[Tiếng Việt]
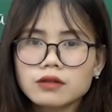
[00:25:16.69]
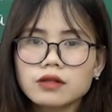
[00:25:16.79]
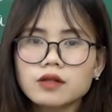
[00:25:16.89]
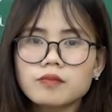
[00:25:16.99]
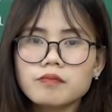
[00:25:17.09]

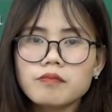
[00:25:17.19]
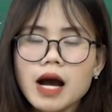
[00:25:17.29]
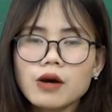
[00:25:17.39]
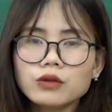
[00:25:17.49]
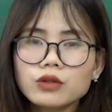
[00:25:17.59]
từ
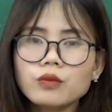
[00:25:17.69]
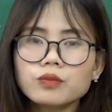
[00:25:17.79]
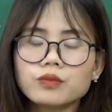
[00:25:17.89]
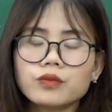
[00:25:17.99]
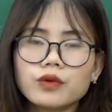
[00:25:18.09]
bao túc
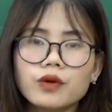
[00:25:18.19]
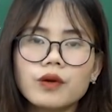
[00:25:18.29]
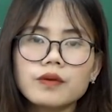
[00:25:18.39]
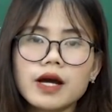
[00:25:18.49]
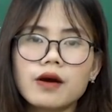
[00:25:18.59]
đúng
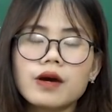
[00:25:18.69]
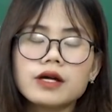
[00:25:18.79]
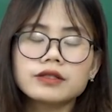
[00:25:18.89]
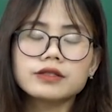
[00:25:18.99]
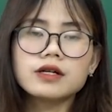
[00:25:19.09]
không nào
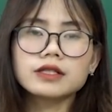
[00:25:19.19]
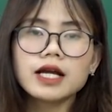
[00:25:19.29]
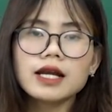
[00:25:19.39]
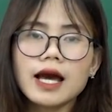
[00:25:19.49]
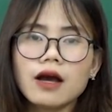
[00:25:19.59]
được
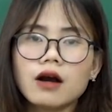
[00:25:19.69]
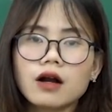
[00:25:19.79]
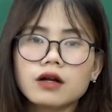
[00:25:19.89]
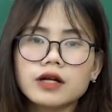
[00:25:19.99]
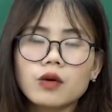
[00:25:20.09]
nhắc lại ở
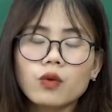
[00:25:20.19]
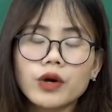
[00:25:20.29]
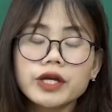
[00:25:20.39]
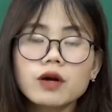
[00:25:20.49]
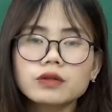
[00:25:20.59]
đầu
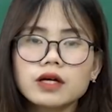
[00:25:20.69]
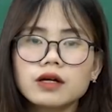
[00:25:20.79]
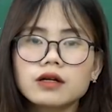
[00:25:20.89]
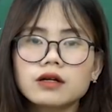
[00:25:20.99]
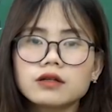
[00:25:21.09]
cuối câu
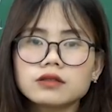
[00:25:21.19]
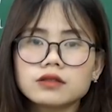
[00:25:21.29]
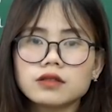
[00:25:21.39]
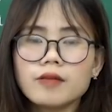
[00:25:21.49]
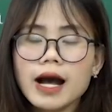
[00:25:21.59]
thơ
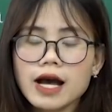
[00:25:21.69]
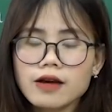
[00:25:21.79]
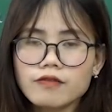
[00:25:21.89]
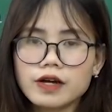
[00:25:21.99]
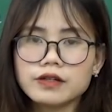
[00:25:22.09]
thứ ba
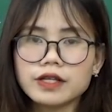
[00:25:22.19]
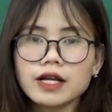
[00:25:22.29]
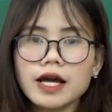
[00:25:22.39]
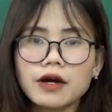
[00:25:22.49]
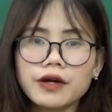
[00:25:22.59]
và được
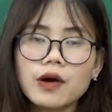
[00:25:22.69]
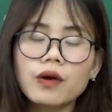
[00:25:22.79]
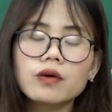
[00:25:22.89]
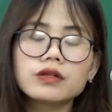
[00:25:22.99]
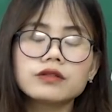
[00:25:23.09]
nhắc lại ở đầu
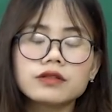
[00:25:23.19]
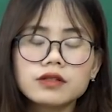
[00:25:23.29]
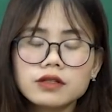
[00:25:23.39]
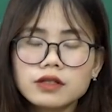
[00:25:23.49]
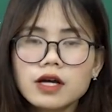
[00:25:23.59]
câu thơ thứ
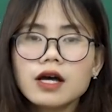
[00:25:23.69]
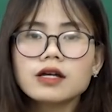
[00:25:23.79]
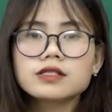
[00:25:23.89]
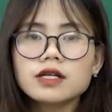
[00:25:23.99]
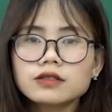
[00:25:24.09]
tư
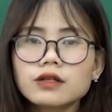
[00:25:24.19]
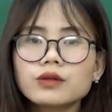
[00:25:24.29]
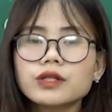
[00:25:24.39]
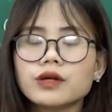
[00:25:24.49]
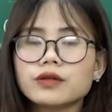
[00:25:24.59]
sơn
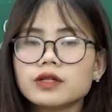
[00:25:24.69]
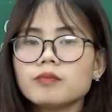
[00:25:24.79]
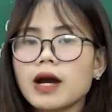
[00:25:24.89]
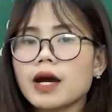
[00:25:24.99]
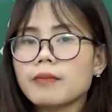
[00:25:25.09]
thôn thiếu nữ
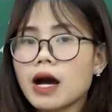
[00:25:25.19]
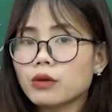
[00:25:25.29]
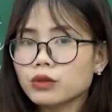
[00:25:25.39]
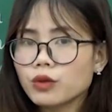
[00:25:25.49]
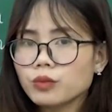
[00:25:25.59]
ma
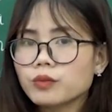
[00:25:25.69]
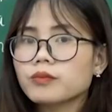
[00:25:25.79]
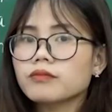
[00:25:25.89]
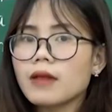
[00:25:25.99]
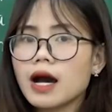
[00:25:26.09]
bao túc
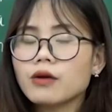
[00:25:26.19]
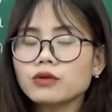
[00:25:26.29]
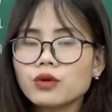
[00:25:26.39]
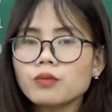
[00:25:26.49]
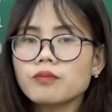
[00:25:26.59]
bao
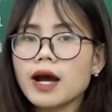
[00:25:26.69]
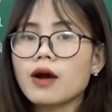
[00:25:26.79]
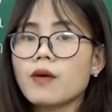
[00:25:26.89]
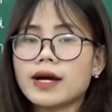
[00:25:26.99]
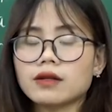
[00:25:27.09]
túc ma
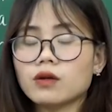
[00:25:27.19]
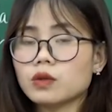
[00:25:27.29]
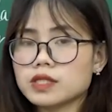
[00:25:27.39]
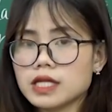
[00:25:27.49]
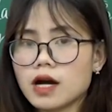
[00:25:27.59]
hoàn
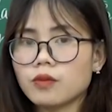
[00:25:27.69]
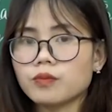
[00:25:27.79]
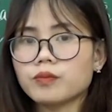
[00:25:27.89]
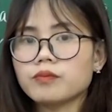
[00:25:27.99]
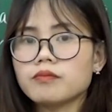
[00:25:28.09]
lô dĩ
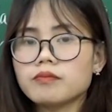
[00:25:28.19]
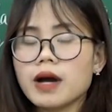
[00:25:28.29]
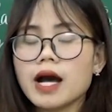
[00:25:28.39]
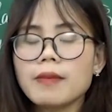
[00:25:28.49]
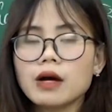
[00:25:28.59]
hồng
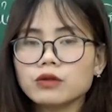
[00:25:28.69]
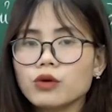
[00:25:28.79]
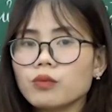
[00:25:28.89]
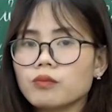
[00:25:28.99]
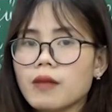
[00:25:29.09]
ma bao
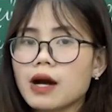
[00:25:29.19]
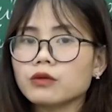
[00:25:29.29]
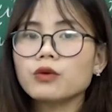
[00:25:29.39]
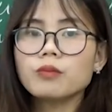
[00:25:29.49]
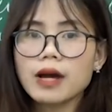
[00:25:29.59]
túc
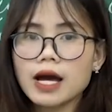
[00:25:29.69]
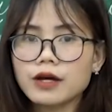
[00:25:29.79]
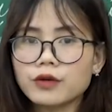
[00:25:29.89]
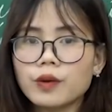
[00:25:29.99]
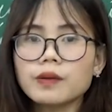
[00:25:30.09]
bao túc
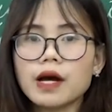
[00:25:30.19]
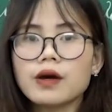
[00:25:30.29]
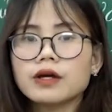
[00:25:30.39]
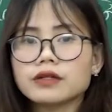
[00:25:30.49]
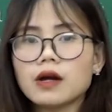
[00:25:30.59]
ma đúng không nào
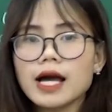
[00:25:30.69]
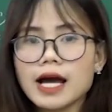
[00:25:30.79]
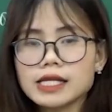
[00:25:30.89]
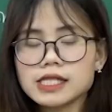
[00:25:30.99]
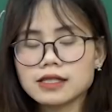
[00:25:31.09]
đó là
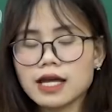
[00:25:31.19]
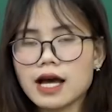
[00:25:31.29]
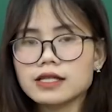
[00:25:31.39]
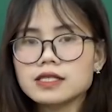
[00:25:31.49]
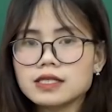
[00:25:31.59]
hai trạng
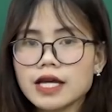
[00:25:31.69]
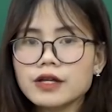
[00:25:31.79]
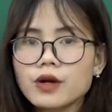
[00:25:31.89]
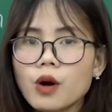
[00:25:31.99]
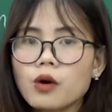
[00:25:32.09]
thái
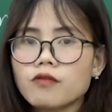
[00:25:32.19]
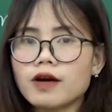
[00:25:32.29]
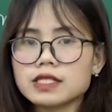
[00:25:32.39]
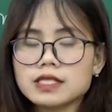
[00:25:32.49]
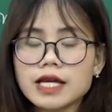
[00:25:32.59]
say ngô
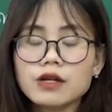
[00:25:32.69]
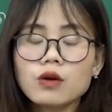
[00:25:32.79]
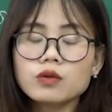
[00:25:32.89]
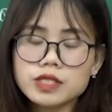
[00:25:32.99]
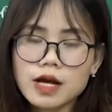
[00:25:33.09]
và say
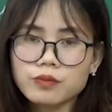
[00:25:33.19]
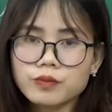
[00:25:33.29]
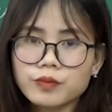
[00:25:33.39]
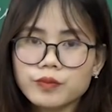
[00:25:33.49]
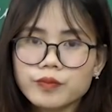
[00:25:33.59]
ngô
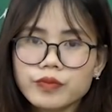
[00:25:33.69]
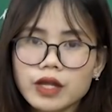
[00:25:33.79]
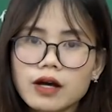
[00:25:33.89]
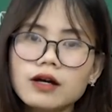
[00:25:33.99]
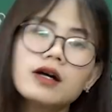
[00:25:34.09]
xong
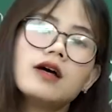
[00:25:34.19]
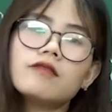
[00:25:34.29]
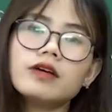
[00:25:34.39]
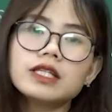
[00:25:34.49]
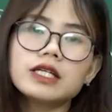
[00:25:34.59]
à,
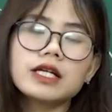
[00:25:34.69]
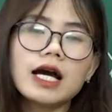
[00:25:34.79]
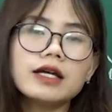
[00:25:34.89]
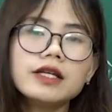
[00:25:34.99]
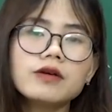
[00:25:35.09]
vậy thì
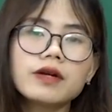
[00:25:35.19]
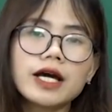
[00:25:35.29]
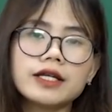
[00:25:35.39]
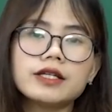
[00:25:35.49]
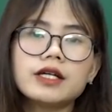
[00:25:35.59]
cái điều
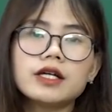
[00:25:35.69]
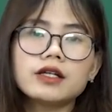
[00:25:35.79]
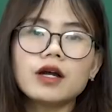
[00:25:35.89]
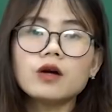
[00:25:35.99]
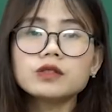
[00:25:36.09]
này
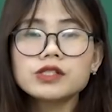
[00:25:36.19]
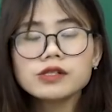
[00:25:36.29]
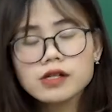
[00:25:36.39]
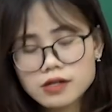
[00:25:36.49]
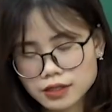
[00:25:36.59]
nó
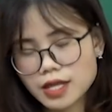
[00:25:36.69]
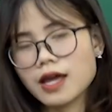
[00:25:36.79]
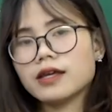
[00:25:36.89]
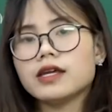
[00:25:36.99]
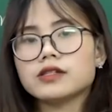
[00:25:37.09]
chưa được
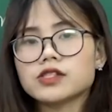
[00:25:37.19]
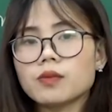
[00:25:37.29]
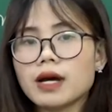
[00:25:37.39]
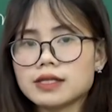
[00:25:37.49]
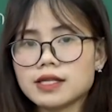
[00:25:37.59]
thể hiện
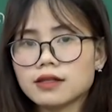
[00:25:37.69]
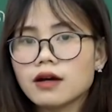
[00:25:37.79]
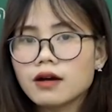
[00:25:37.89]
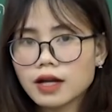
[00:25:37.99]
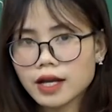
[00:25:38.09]
trong bản dịch
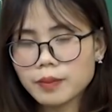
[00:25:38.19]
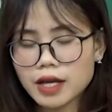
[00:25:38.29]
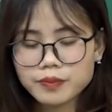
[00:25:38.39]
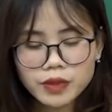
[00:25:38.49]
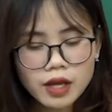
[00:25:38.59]
thơ các em
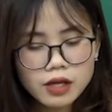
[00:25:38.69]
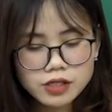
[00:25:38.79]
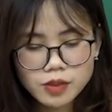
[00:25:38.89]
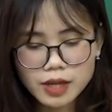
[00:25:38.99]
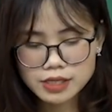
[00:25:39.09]
ạ
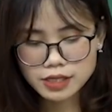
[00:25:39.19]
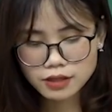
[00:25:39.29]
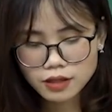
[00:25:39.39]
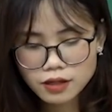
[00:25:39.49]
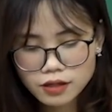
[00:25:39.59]
trong bản dịch
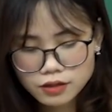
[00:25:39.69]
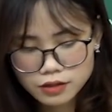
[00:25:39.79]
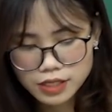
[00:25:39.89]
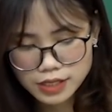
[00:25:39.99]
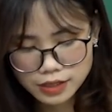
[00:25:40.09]
thơ
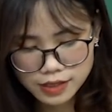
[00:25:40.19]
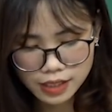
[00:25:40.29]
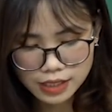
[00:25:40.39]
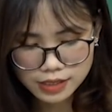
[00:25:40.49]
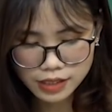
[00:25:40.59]
người dịch
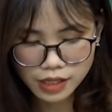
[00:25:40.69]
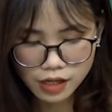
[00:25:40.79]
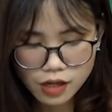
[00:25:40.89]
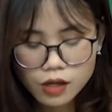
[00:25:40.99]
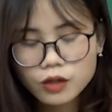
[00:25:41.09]
dịch là gì nhỉ
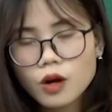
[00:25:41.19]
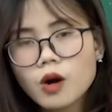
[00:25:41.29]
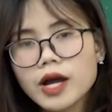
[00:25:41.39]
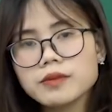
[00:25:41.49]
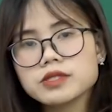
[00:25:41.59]

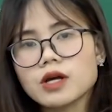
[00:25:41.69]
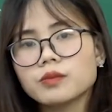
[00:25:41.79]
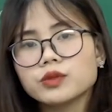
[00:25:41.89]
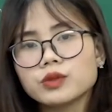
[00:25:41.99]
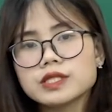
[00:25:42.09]
cô em
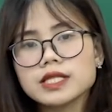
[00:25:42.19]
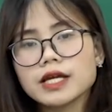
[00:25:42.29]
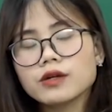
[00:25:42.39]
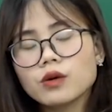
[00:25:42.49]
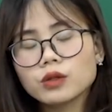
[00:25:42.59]
xóm núi
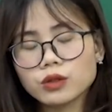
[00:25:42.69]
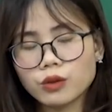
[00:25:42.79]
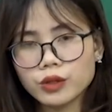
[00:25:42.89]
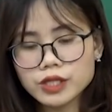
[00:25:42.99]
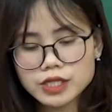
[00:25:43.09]
say ngô
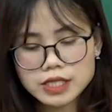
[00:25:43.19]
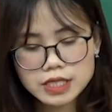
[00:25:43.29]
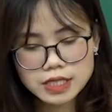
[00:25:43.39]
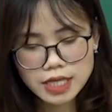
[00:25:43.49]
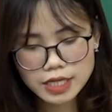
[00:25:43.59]
tối
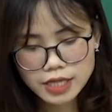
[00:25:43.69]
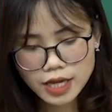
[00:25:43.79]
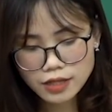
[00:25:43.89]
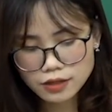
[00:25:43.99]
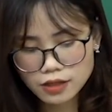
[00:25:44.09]
say
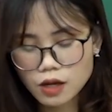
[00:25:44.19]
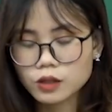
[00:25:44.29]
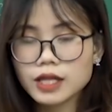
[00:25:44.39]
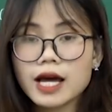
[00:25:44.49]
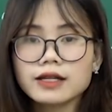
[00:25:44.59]
hết
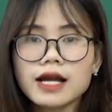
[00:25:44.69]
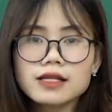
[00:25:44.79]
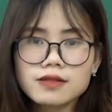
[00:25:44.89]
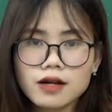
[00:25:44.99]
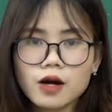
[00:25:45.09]
lò than
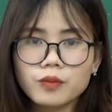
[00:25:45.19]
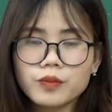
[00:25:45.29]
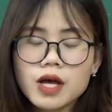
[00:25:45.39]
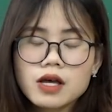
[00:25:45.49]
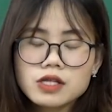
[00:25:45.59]
đã rực hồng
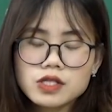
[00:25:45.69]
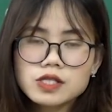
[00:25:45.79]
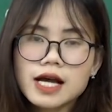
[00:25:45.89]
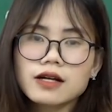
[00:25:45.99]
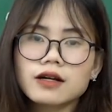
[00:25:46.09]
rõ
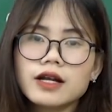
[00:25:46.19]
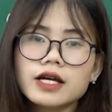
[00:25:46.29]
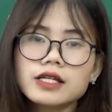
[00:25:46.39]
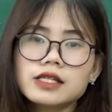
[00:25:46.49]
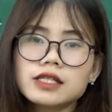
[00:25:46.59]
ràng ở
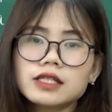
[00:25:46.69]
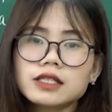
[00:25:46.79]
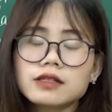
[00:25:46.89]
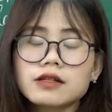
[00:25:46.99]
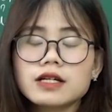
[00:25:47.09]
đây
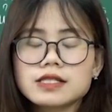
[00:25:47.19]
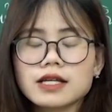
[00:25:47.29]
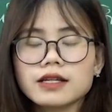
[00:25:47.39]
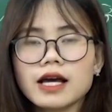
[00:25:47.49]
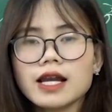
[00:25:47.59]
người
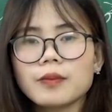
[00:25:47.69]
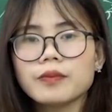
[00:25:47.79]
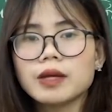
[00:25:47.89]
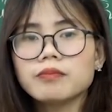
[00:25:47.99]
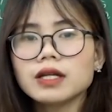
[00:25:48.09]
dịch đã làm
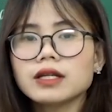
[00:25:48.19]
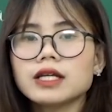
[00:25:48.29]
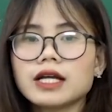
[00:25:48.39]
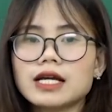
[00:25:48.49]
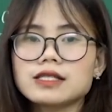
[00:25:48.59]
biến mất
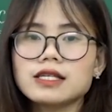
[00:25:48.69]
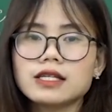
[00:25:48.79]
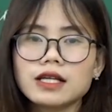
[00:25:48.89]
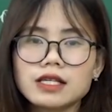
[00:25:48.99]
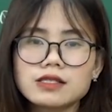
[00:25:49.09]
đi cái
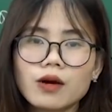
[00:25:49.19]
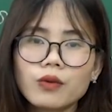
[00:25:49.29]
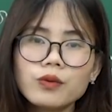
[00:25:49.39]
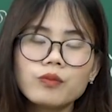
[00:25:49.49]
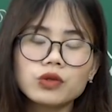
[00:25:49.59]
gì cái
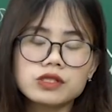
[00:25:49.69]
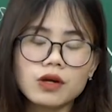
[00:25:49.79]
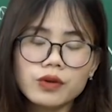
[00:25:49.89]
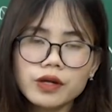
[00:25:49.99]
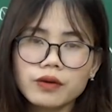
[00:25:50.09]
dấu một
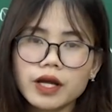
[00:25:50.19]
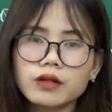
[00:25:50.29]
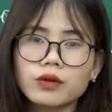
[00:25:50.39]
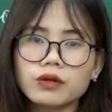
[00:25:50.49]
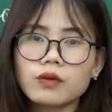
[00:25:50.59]
dấu hiệu
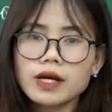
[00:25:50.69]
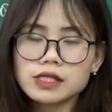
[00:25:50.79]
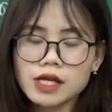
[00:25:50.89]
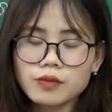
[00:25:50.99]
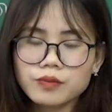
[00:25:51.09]
nghệ thuật quan
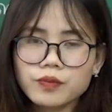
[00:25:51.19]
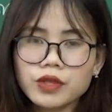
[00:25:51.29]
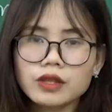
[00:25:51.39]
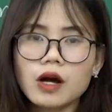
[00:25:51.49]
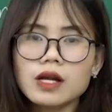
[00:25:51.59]
trọng
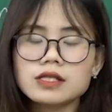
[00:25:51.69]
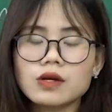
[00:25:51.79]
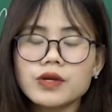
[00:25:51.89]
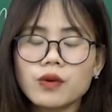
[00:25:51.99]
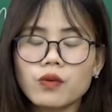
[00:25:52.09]
đó là
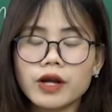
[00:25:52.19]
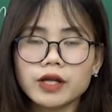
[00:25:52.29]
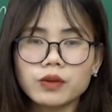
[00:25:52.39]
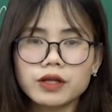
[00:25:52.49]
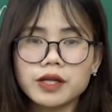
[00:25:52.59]
dấu hiệu của
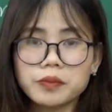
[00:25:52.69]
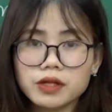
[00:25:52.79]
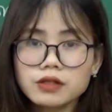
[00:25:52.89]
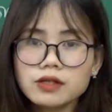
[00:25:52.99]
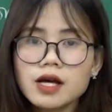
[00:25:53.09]
nghệ thuật điệp
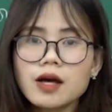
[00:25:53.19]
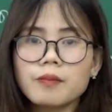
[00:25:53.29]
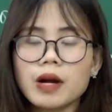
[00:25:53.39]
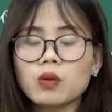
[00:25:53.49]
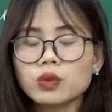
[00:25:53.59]
ngữ
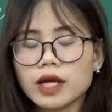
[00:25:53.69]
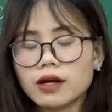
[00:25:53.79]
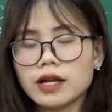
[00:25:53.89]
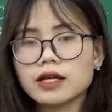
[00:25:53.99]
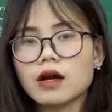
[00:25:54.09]
mà cụ thể
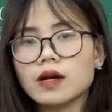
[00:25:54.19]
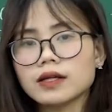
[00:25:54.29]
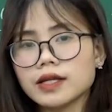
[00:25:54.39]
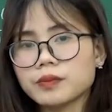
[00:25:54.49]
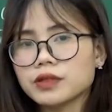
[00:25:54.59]
ở đây đó là
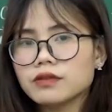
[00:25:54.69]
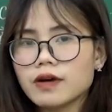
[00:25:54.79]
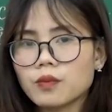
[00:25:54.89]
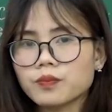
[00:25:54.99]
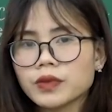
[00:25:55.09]
điệp ngữ
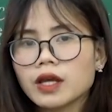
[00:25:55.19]
vòng